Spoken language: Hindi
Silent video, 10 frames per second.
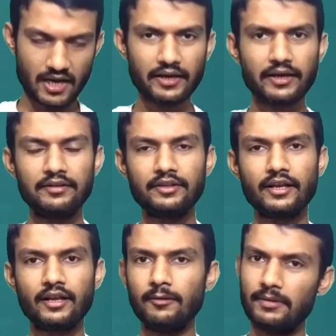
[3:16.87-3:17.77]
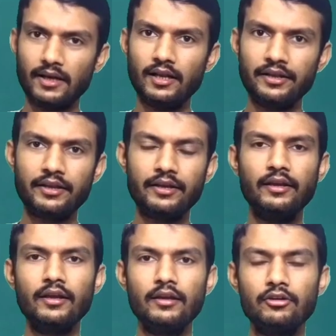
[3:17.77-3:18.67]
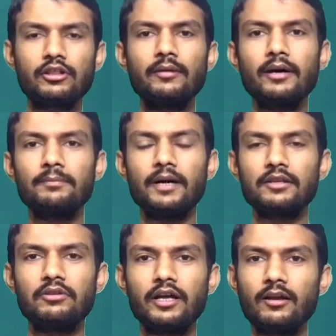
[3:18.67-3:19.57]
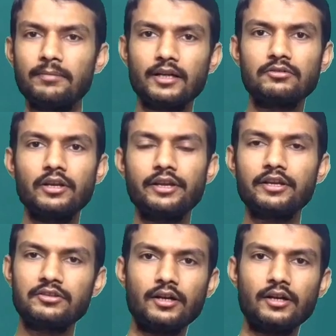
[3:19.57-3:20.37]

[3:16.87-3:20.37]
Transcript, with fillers: पहला का आंसर आ रहा है पहला लिखिए उसके बाद पांचवा आ रहा है पांचवा लिखिए